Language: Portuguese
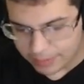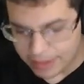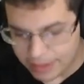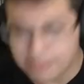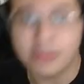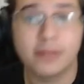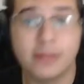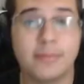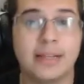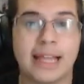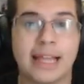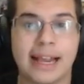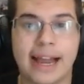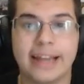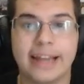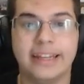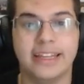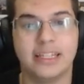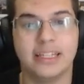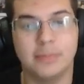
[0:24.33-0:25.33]
gente pode mandar
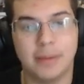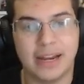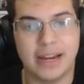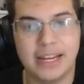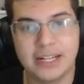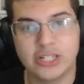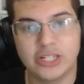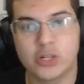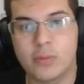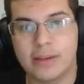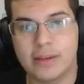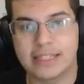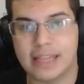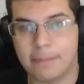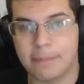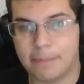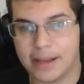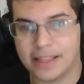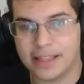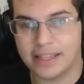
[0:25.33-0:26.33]
carinhas pra ele antes de começar a
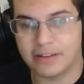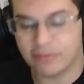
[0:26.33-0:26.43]
partida